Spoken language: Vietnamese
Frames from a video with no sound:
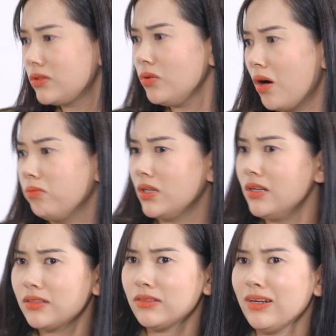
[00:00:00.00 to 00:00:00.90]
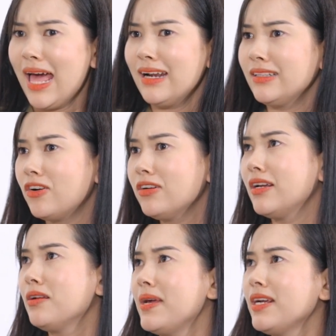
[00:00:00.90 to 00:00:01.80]
Chú đụng nữa, con la lên con
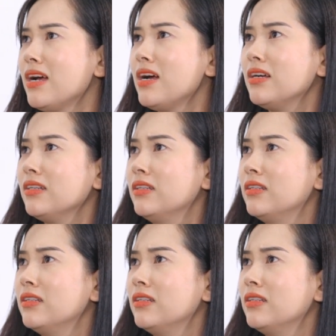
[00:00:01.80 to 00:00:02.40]
Linh nó biết đó.